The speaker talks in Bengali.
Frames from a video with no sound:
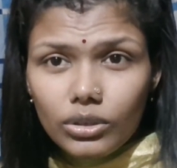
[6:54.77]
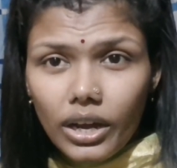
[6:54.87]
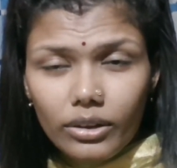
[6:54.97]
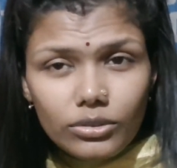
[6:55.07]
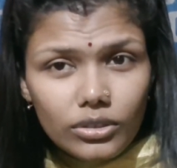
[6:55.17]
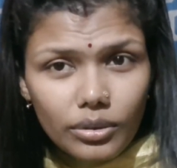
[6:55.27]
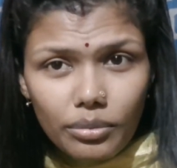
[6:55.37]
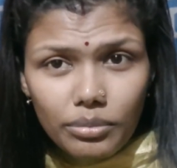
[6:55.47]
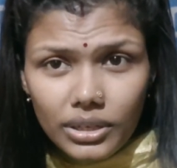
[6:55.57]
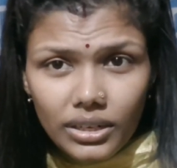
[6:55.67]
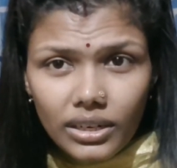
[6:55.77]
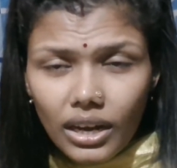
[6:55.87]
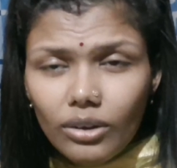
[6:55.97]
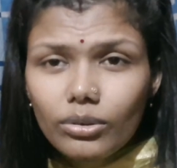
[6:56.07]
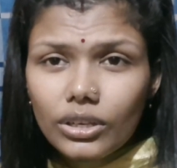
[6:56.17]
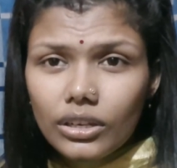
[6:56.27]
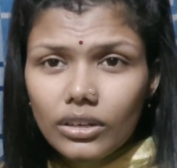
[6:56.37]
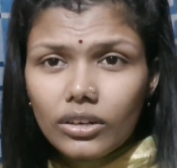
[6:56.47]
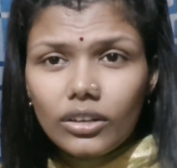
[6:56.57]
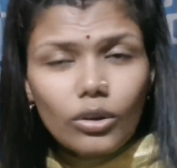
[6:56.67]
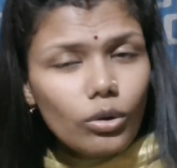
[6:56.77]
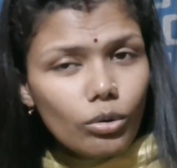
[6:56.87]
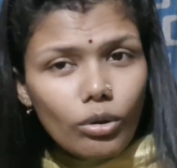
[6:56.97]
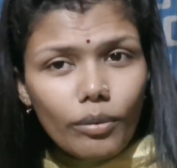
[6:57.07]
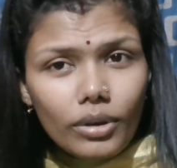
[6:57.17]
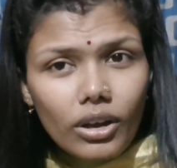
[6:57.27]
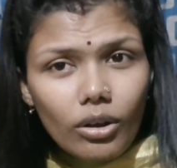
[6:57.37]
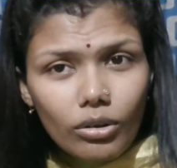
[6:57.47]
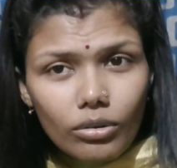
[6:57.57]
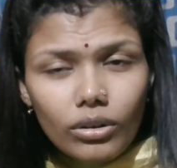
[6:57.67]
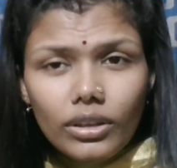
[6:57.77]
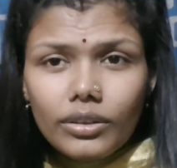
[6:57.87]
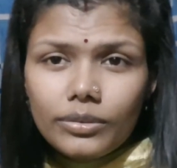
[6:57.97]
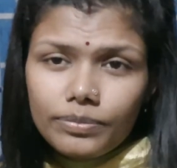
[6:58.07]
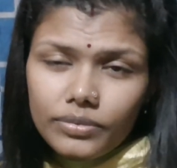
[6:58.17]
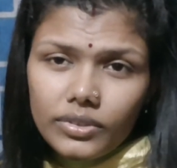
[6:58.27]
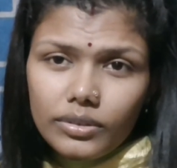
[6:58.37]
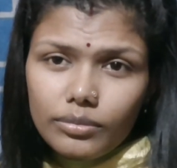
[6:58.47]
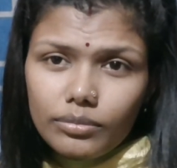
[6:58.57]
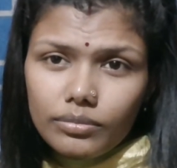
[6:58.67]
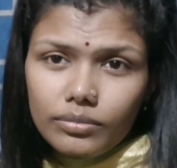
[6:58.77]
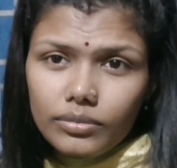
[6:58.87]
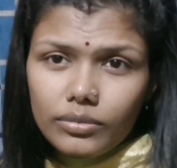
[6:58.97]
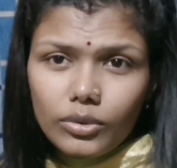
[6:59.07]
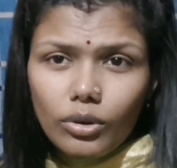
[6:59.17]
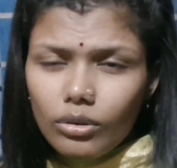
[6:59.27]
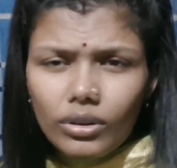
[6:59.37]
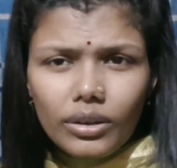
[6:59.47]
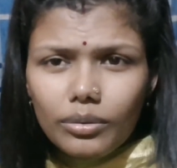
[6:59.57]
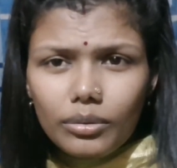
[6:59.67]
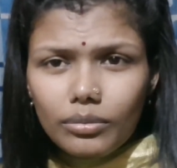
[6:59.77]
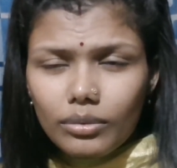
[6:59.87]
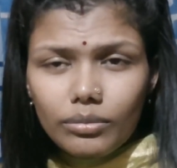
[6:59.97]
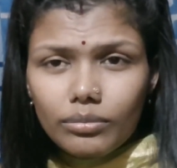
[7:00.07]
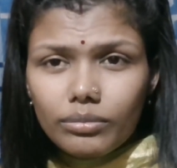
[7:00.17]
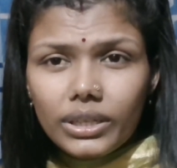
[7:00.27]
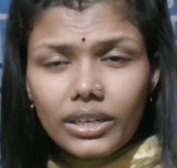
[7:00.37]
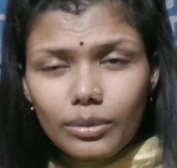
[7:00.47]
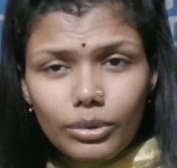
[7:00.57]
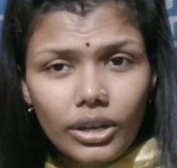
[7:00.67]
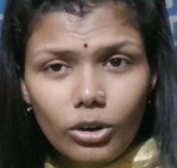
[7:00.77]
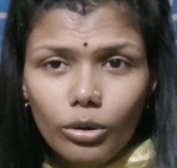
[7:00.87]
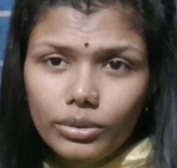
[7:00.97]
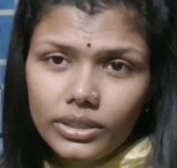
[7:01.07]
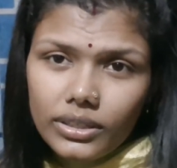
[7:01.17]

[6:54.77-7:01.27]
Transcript: হঠাৎই লকডাউন করায় কোনো অনুষ্ঠান করা যায়নি তোমরা যারা আমার বিয়ের ভিডিও দেখোনি তারা আমার চ্যানেলে